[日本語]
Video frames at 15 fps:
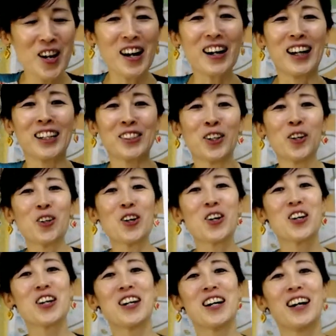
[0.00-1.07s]
あの
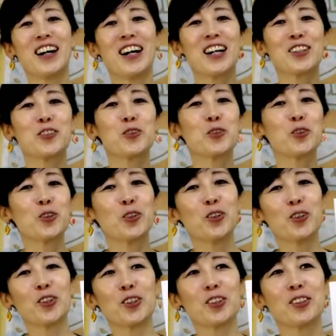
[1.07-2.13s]
あ
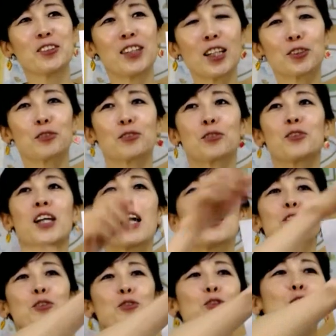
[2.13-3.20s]
のーね、その辺
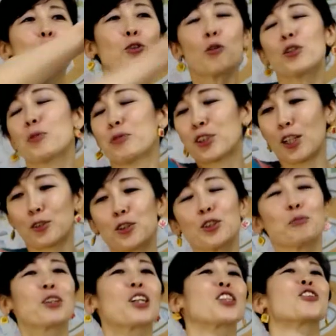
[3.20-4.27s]
歩くとすぐドンってぶつかる、す
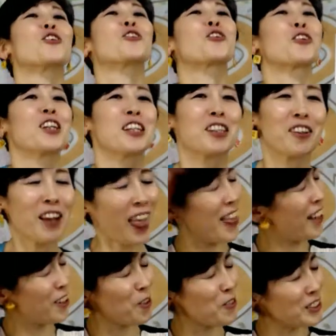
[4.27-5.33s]
ぐ昔のとこなんだけどね「
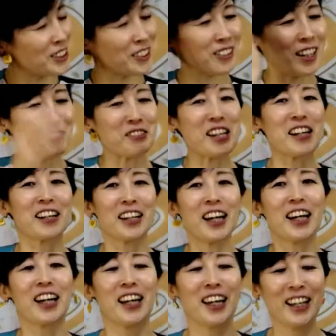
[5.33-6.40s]
へえ困っちゃうわ」みたいな
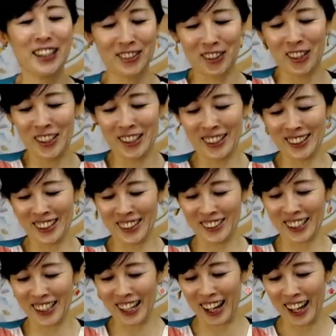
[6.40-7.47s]
ね、そん
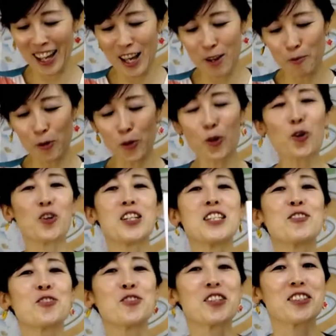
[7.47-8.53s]
なね、もう残り
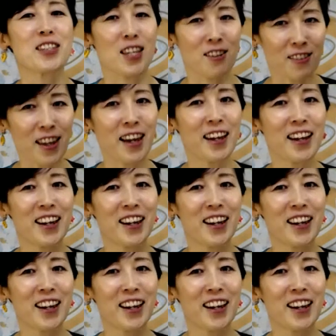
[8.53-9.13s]
にふんですけどね